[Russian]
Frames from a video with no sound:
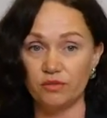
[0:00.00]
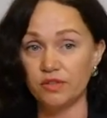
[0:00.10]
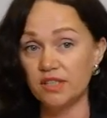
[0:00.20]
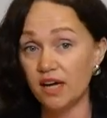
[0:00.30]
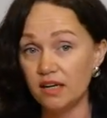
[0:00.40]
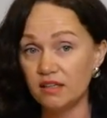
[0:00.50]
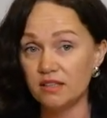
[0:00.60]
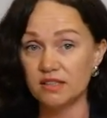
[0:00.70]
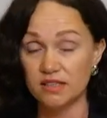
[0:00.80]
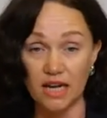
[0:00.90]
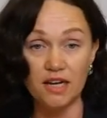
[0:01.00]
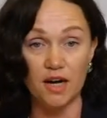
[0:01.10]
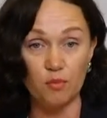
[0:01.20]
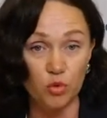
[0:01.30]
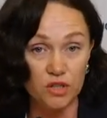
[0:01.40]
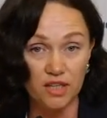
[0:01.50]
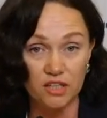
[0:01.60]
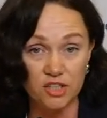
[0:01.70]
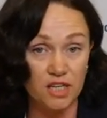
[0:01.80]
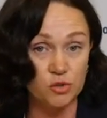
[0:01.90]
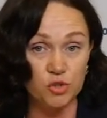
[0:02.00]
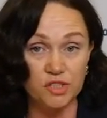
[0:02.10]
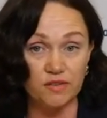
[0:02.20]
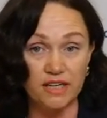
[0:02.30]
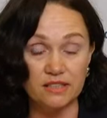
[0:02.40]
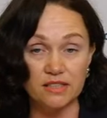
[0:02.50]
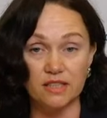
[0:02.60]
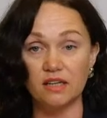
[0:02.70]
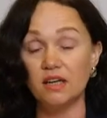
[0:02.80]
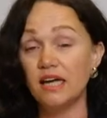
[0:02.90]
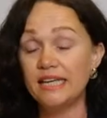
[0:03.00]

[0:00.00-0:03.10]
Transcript: В идеале социальная работа должна осуществляться